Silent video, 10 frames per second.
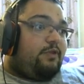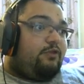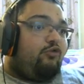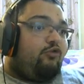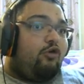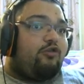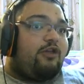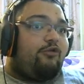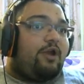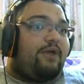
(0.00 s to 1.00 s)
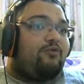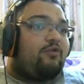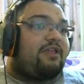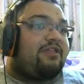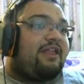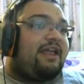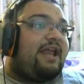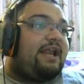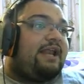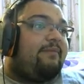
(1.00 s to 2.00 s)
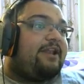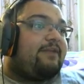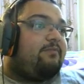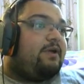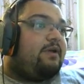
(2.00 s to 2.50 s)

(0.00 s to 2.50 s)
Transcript: doğruca görev noktasına ilerleyebilirim.